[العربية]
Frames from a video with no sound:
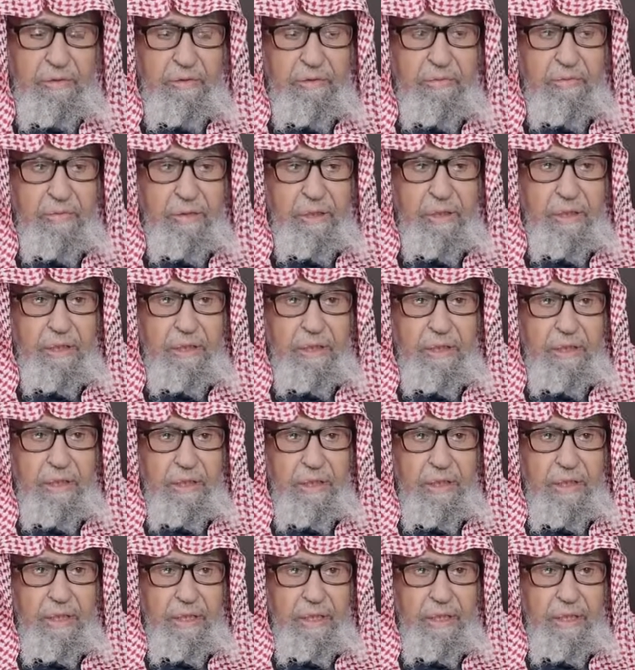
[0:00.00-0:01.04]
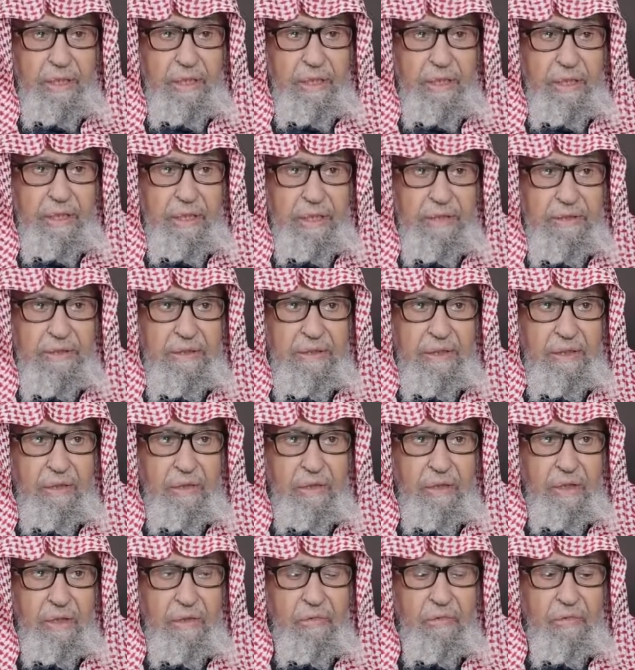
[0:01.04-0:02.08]
فإذا كان يأتي
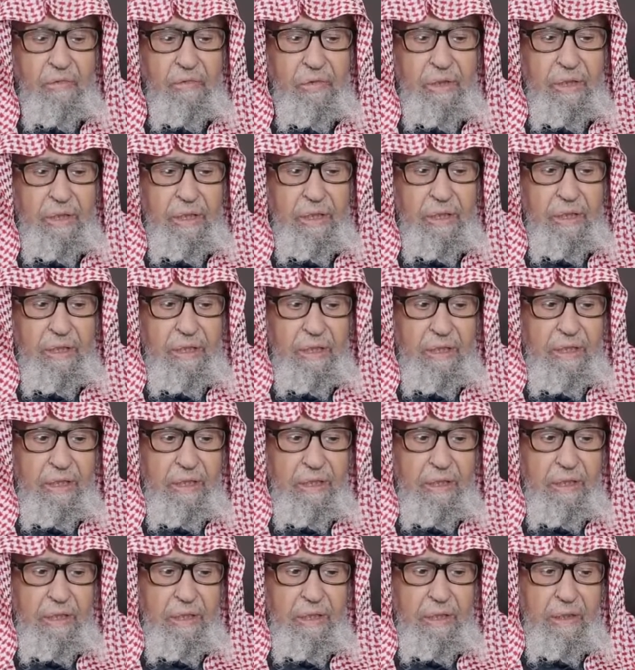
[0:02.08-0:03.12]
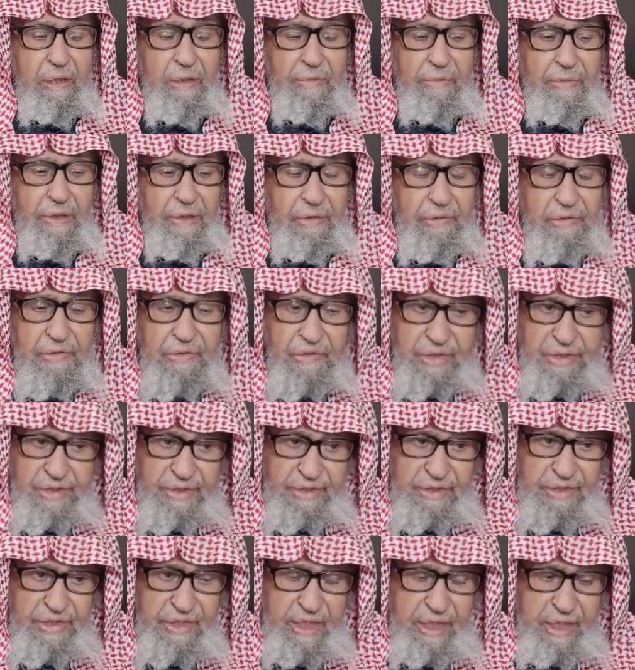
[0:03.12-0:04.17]
ليل ونهار خلال
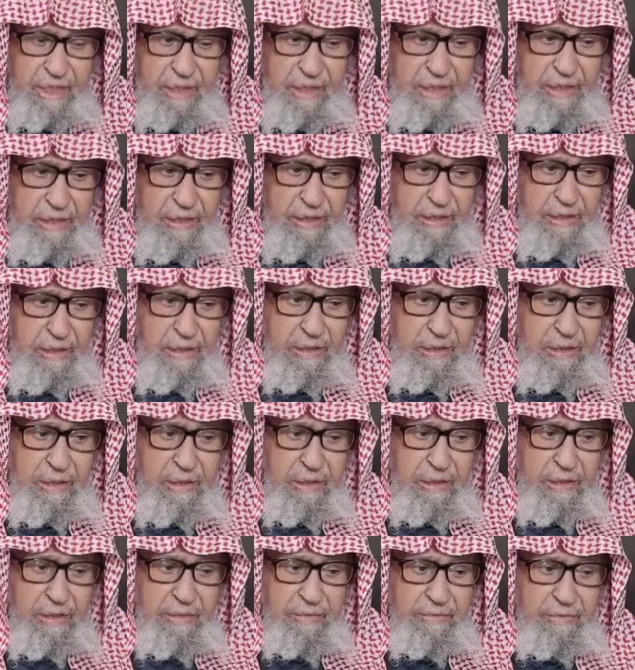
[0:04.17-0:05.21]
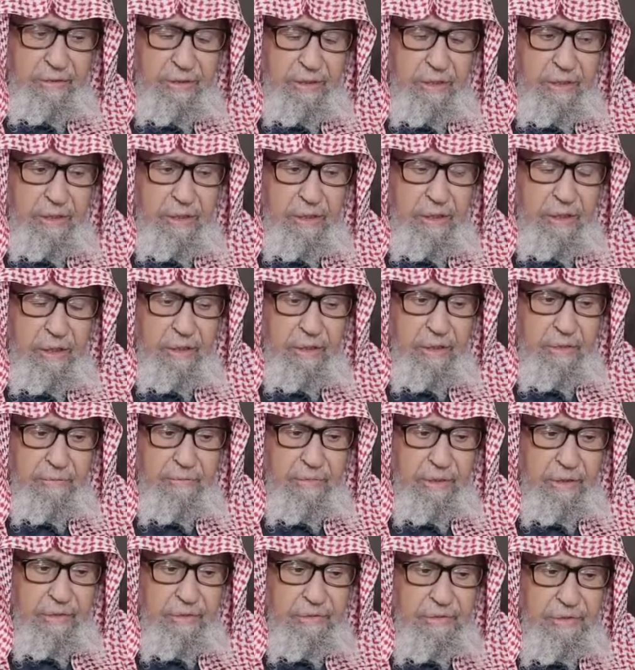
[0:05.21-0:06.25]
24 ساعة في خلال
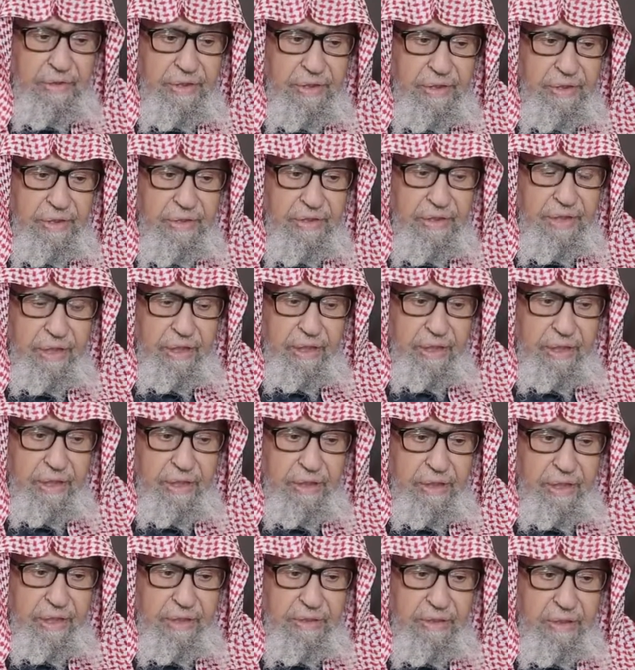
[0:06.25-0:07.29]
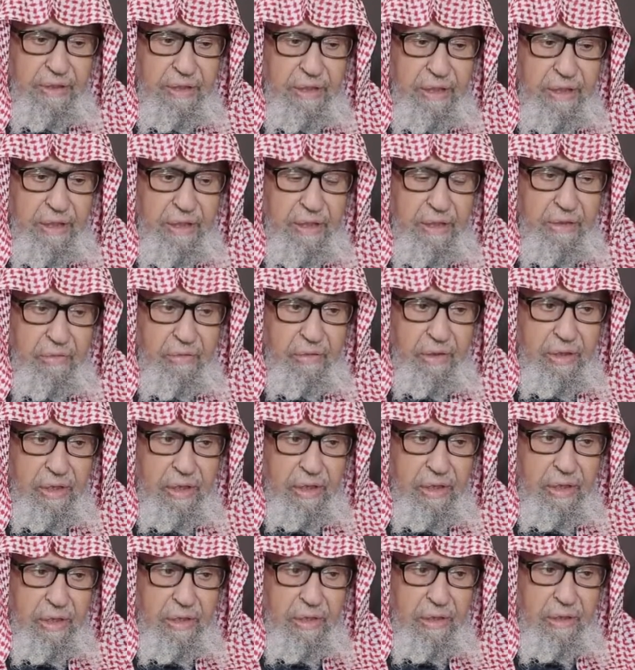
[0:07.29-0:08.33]
24 ساعة يأتي ليل
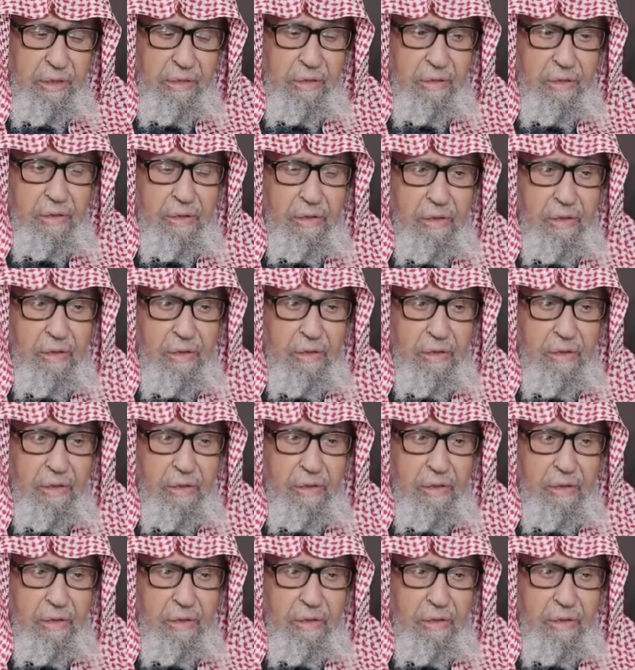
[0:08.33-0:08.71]
ونهار